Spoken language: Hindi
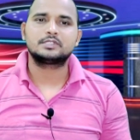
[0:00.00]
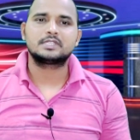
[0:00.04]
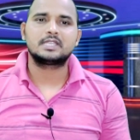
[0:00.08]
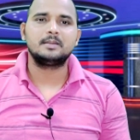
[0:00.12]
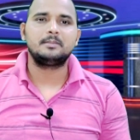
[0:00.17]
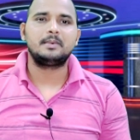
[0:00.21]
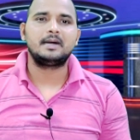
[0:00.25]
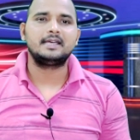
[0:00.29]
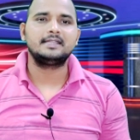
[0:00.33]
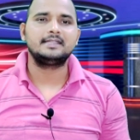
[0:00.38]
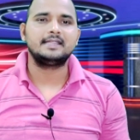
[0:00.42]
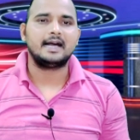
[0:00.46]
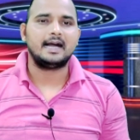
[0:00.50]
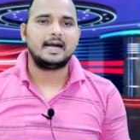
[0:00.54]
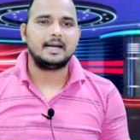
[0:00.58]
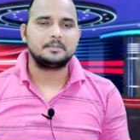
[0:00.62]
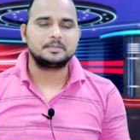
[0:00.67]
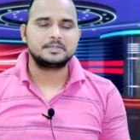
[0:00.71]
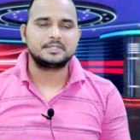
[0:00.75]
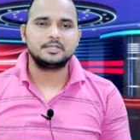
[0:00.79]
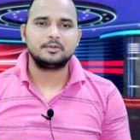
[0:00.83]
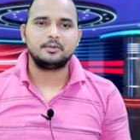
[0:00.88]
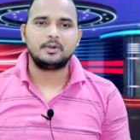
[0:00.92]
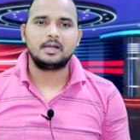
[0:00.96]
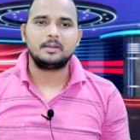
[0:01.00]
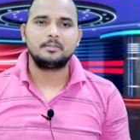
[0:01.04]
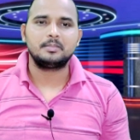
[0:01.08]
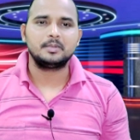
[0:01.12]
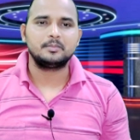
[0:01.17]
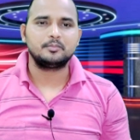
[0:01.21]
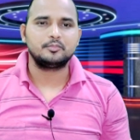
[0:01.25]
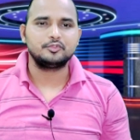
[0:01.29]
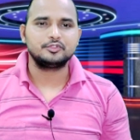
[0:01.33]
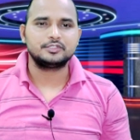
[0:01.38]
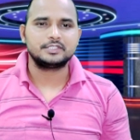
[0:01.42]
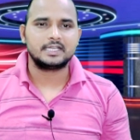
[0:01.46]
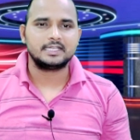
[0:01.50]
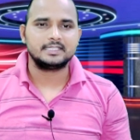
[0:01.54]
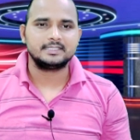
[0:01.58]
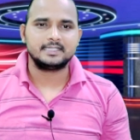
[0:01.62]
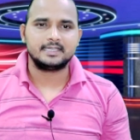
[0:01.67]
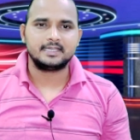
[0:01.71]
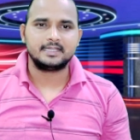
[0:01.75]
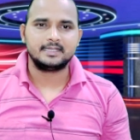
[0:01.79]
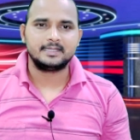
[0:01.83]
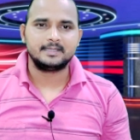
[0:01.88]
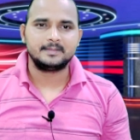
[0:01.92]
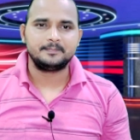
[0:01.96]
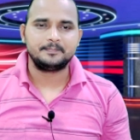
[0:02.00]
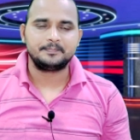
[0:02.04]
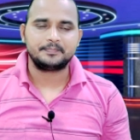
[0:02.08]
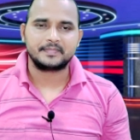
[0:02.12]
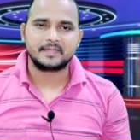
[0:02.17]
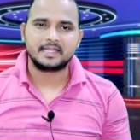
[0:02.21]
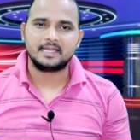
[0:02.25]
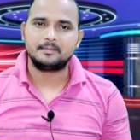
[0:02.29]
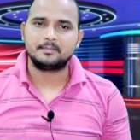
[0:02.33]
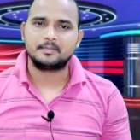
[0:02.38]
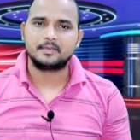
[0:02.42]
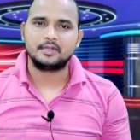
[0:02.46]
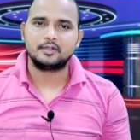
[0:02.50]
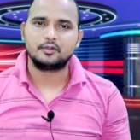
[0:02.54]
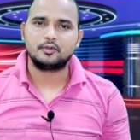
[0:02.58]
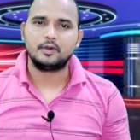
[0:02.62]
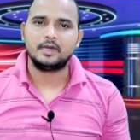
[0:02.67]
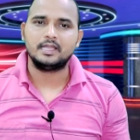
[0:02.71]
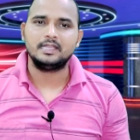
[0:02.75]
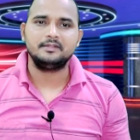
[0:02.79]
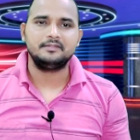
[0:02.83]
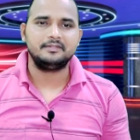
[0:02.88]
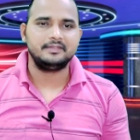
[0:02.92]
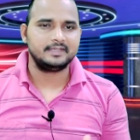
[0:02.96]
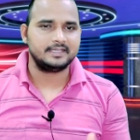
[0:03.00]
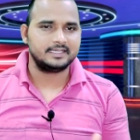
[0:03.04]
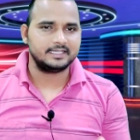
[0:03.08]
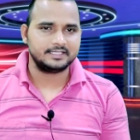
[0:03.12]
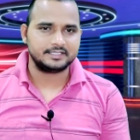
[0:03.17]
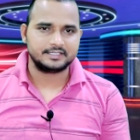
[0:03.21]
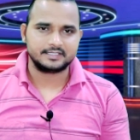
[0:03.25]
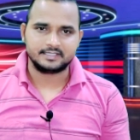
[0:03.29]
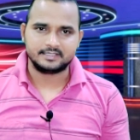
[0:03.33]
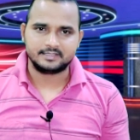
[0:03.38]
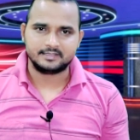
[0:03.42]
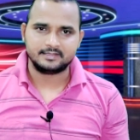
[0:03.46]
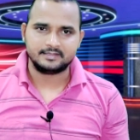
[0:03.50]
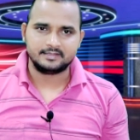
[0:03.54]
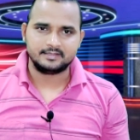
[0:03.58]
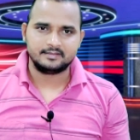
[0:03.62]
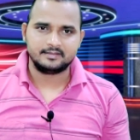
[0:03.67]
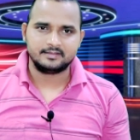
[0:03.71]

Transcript: उसके बाद आपसे वहाँ पे पूछा जा रहा है आपका क्वालिफ़िकेशन